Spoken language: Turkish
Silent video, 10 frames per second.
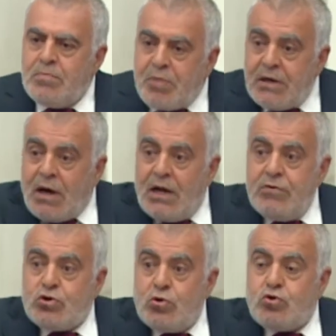Bir
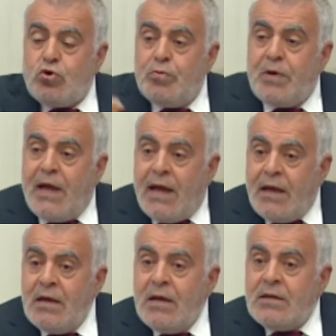Alevi çocuğu
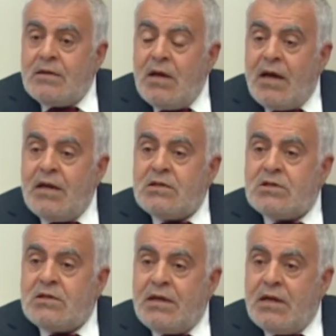bile Diyanet
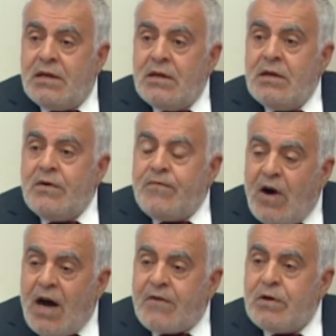İşleri
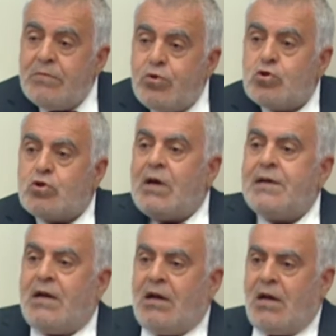Vakfı'nın bursundan
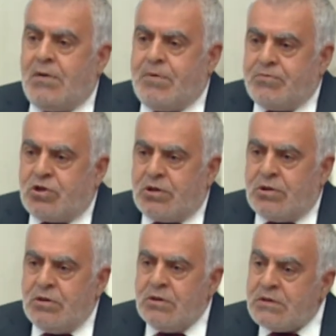yararlanamamıştır.
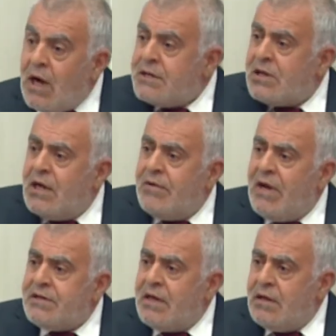Sadece
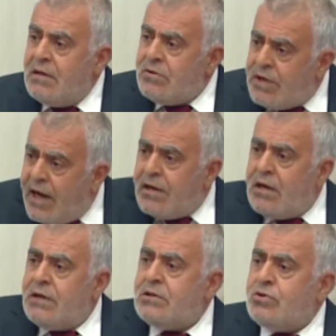Alevler değil, diğer
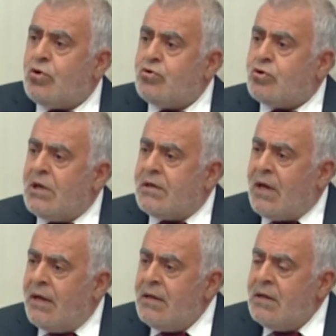inancın çocukları
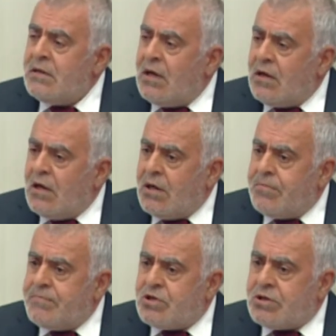da
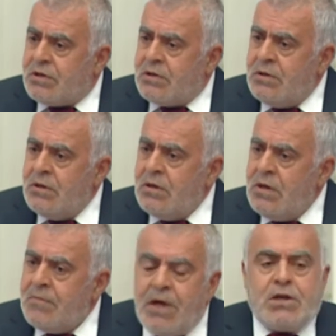yaralanamamıştır.
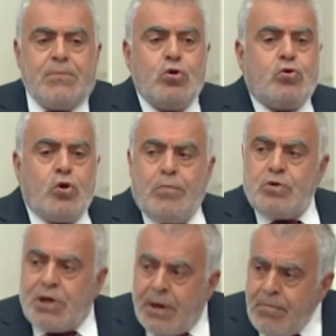Peki bu kurum
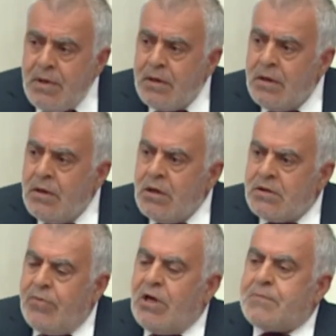kim?
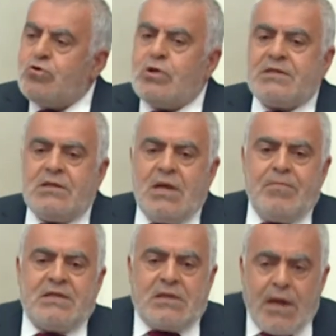Devlet bütçesinden
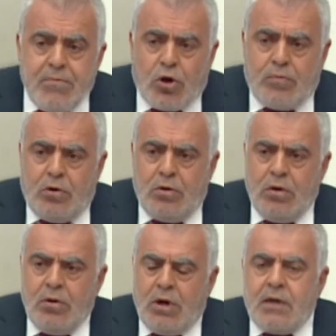beslenmiyor mu?
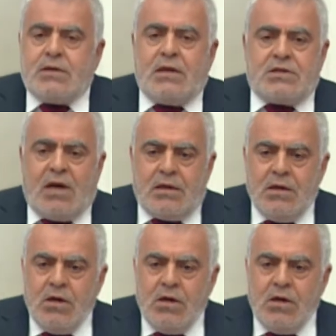Arkadaşlar,